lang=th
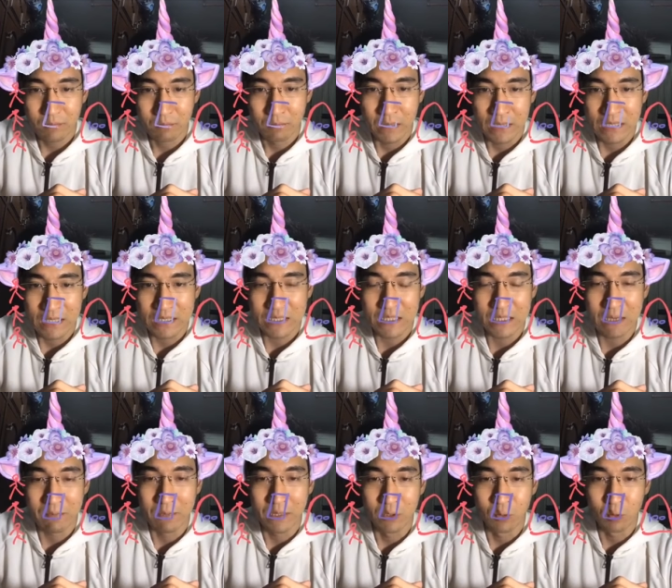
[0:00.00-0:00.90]
เหมือนรัฐ
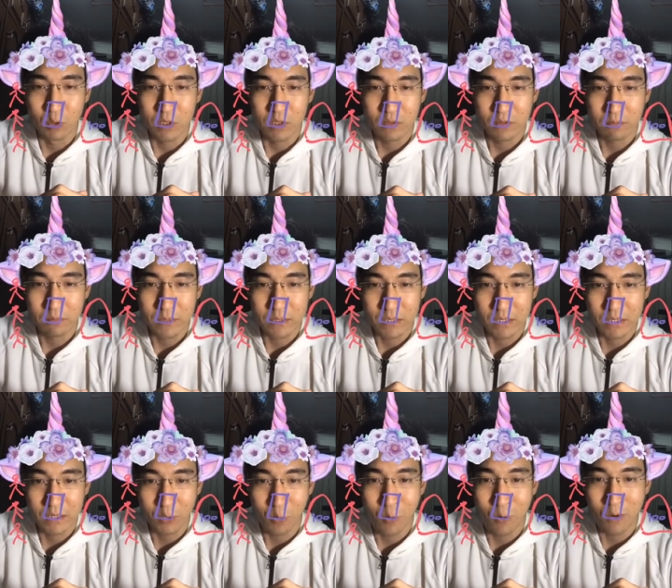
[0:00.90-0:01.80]
ธรรมนูญมันคื
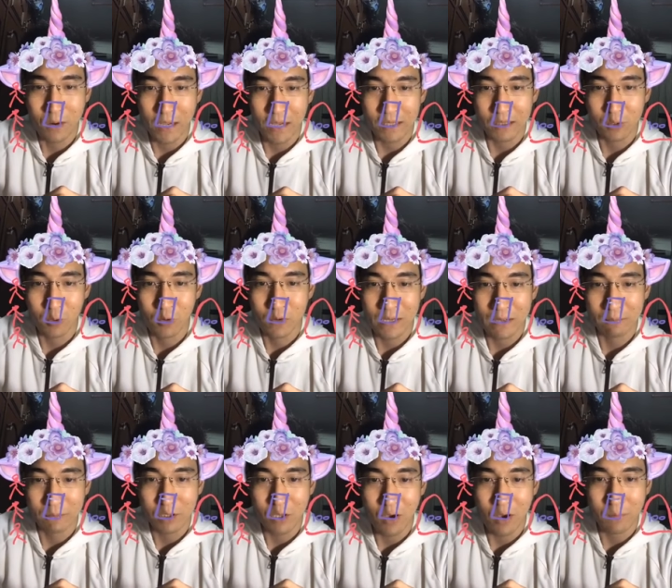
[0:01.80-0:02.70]
อธงอะธง
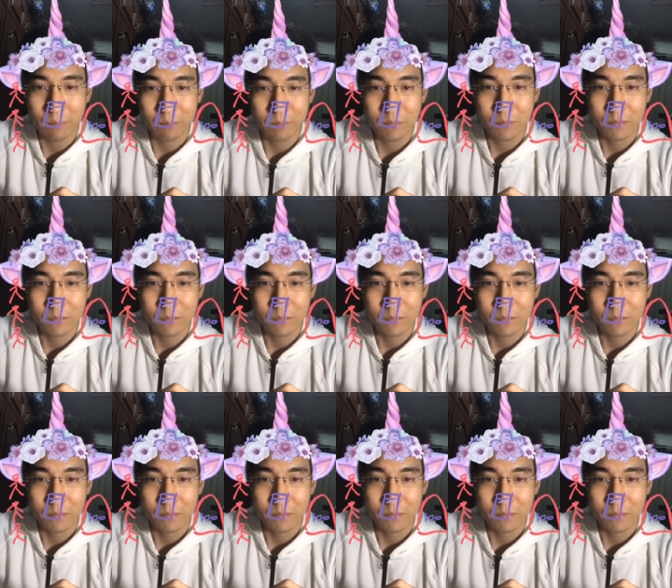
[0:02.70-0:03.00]
คำตอบ